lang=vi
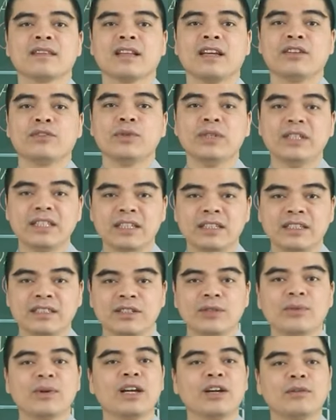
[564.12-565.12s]
À, tuy nhiên
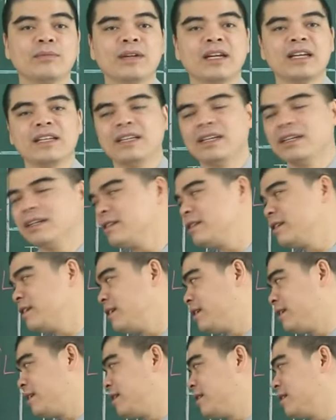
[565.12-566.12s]
trong ngày hôm nay ấy,
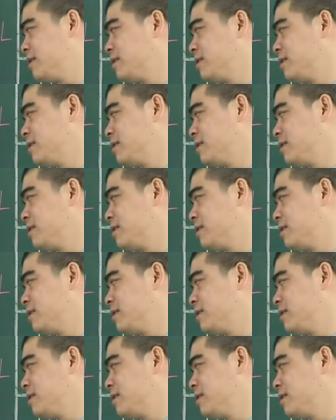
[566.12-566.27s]
thì